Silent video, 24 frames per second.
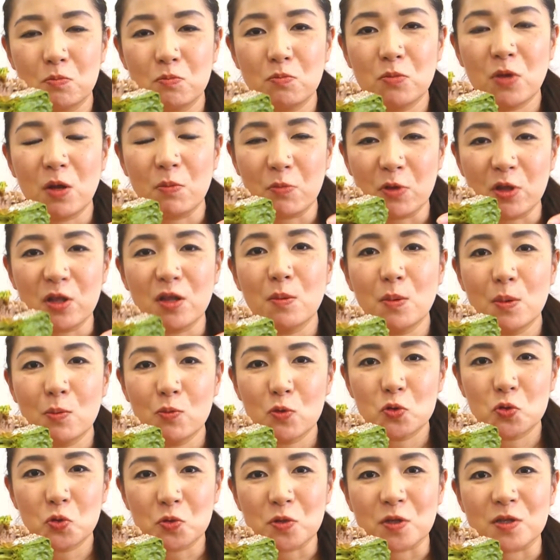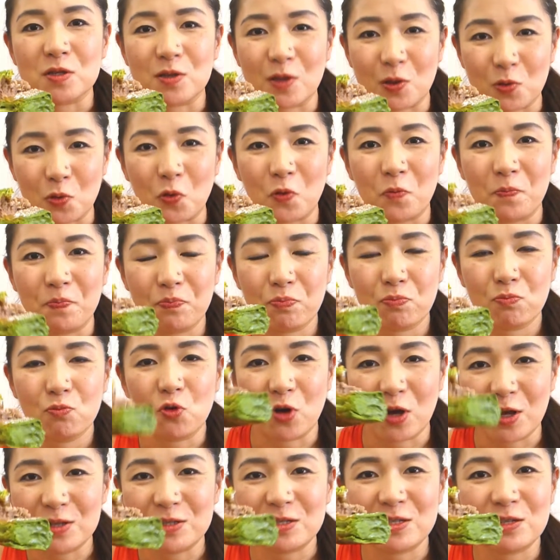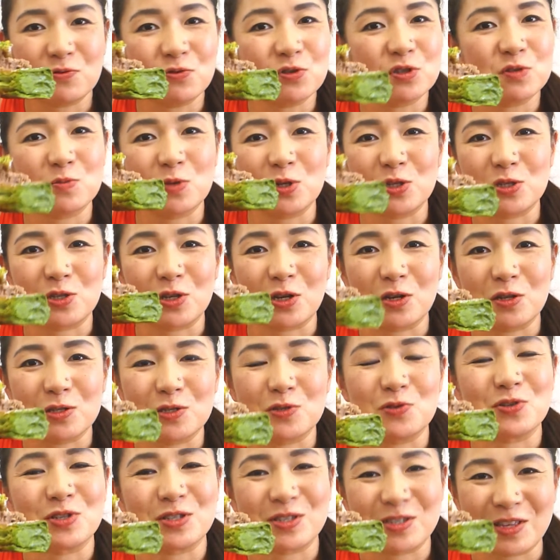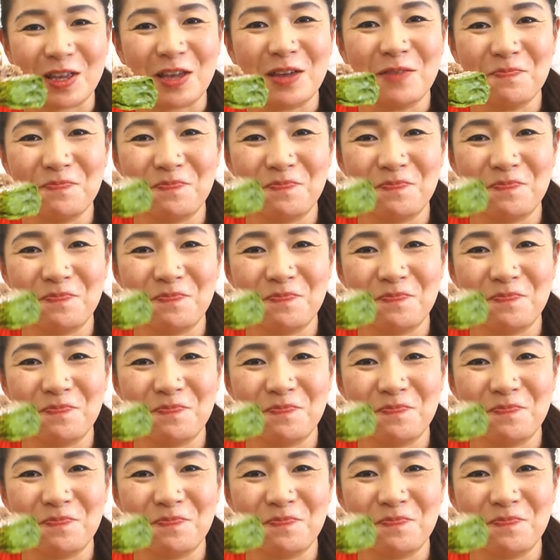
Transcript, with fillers: まあ見た目もそうですけどもう完全宇治抹茶強いですね